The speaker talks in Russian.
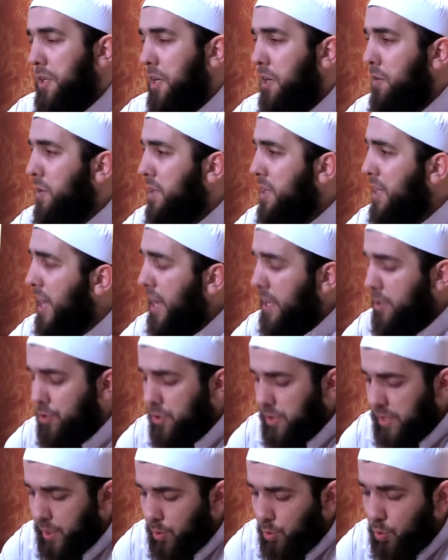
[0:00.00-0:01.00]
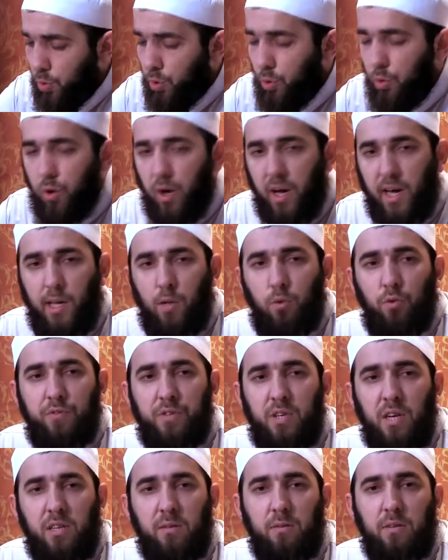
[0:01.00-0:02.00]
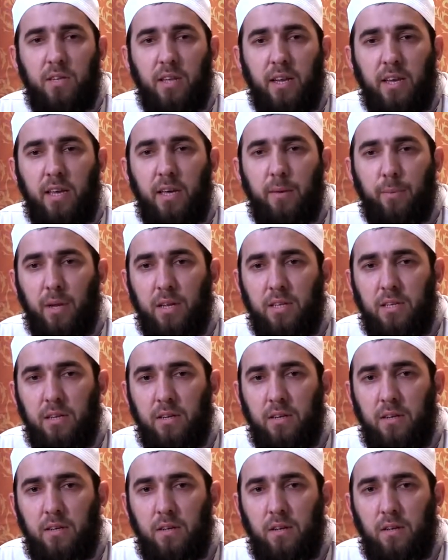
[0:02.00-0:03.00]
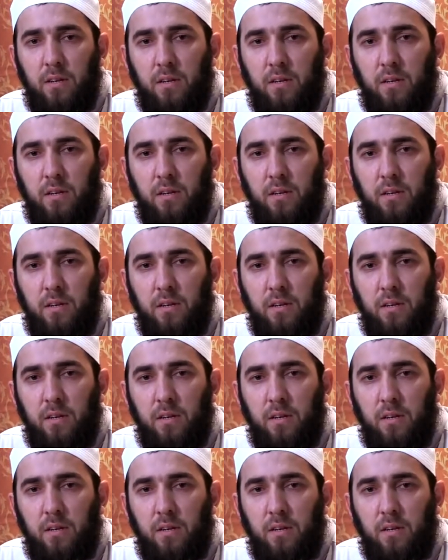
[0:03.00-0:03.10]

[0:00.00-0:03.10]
Не хватает теорию акиду взять, дорогие братья.